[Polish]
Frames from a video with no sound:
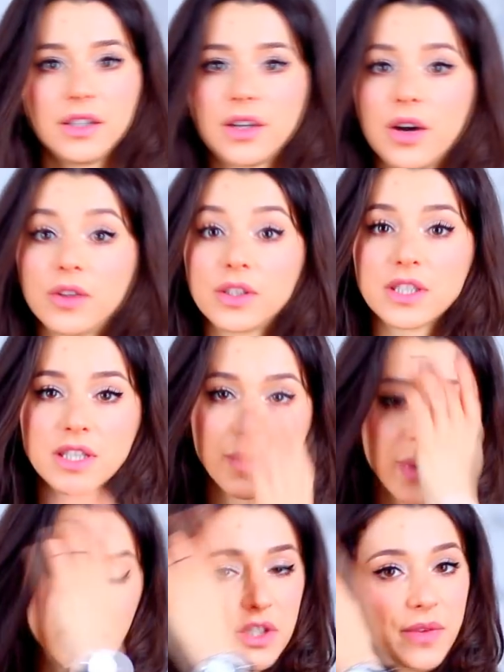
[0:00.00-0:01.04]
i on jest
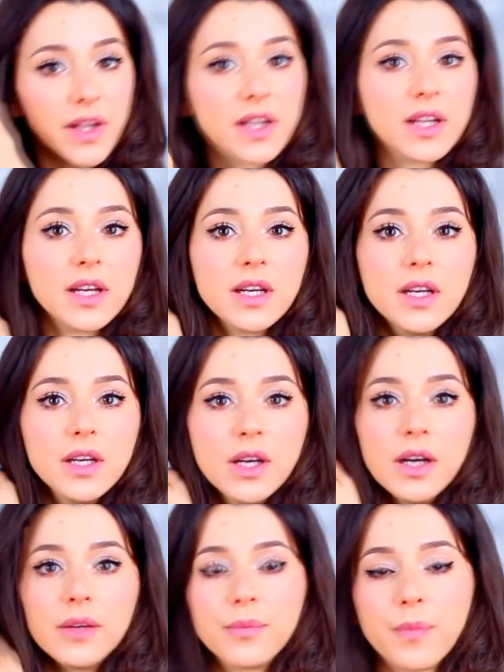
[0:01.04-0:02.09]
naprawdę świetny.
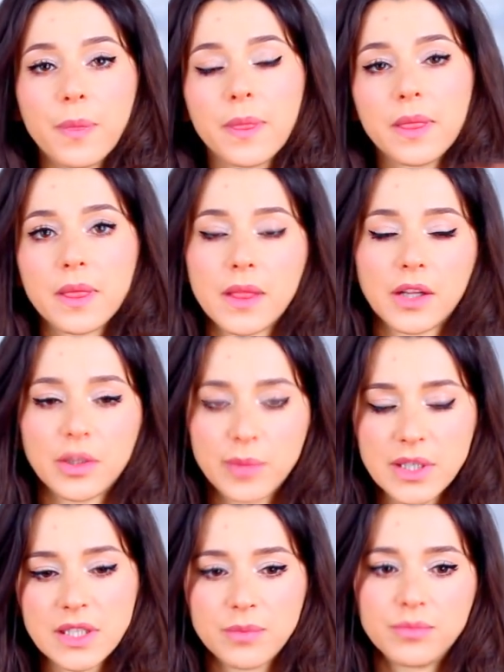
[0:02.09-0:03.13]

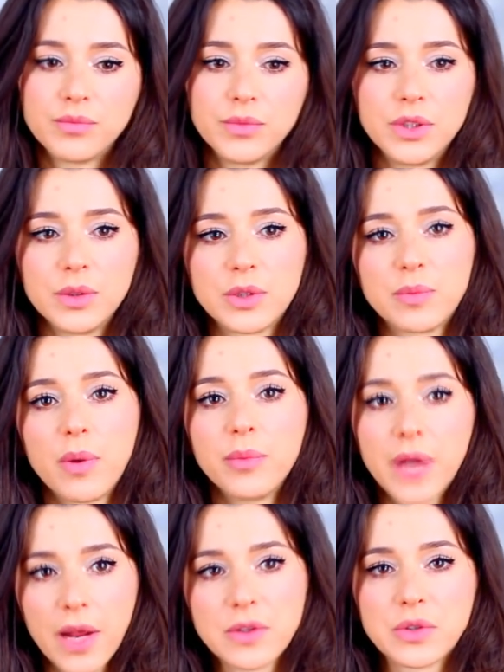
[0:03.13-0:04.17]
Natomiast jeśli
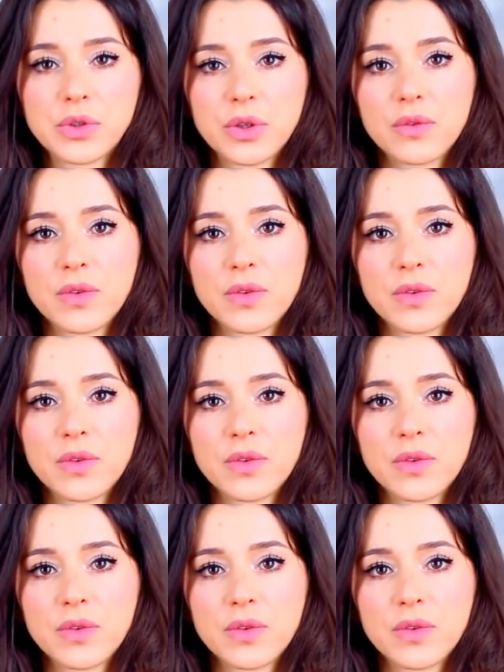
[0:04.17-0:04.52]
pomijając już